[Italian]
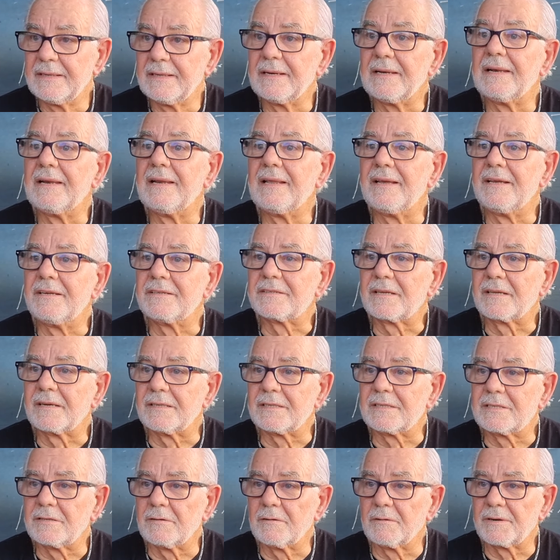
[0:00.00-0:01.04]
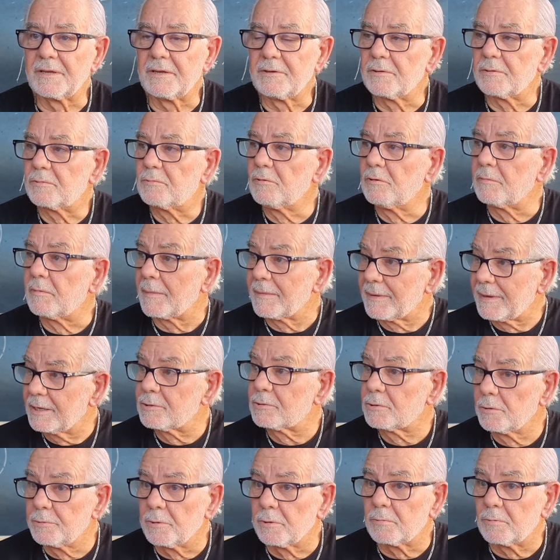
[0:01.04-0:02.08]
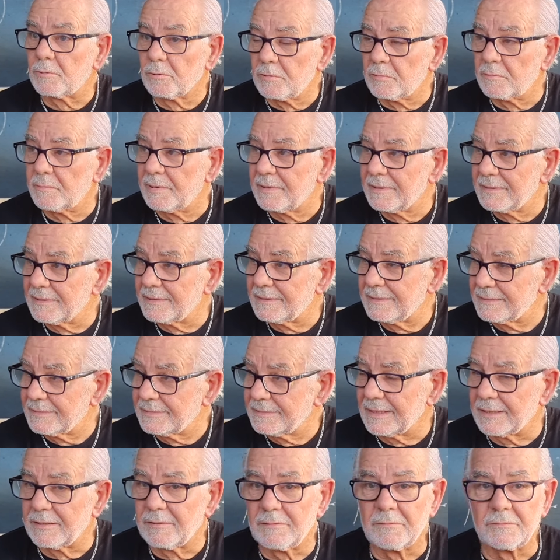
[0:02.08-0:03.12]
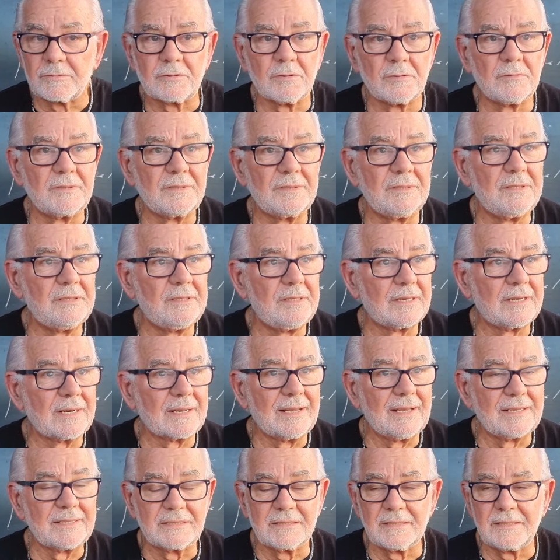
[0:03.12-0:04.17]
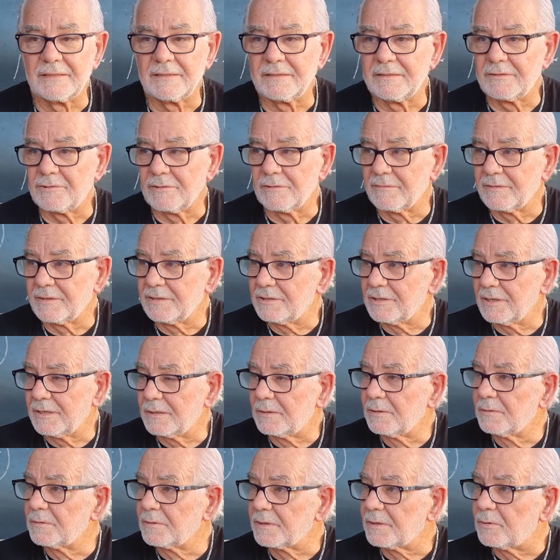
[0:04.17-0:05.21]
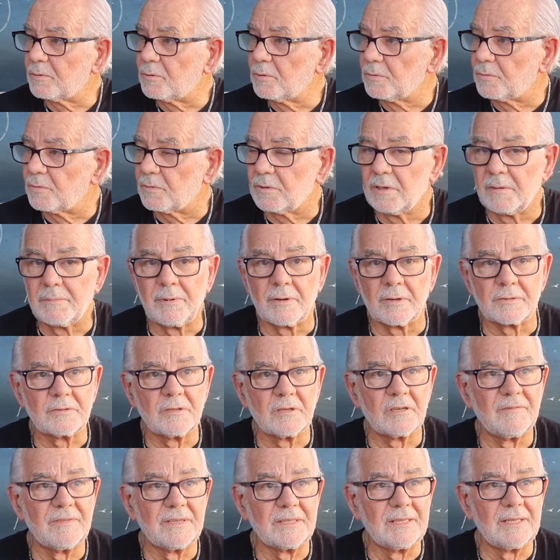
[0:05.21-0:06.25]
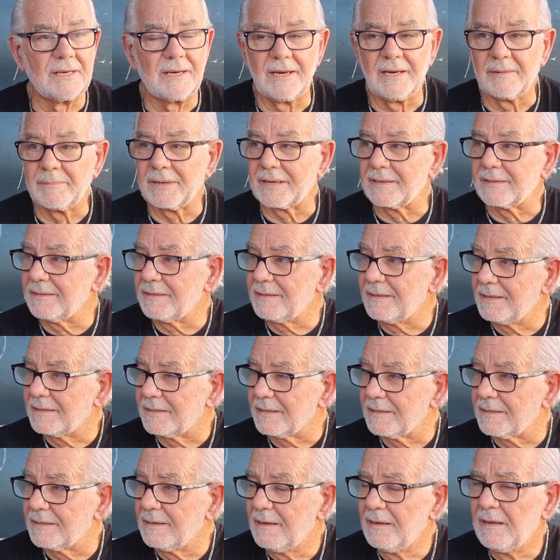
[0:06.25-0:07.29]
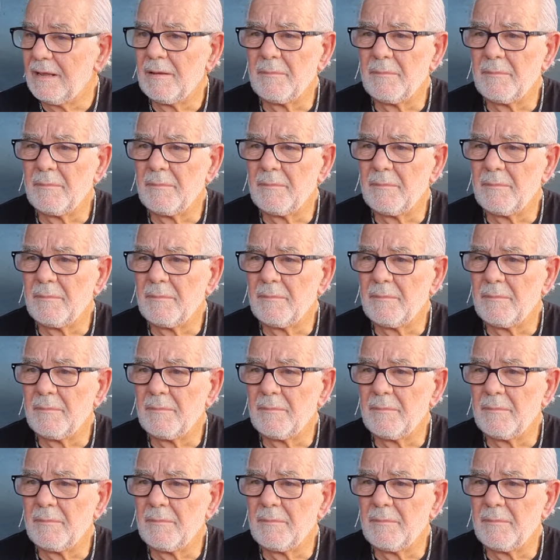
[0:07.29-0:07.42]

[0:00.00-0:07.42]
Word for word: le iscrizioni a YouTube, perché su YouTube eh, annuncio i ragazzi, i genitori, tutti possono vedere le partite,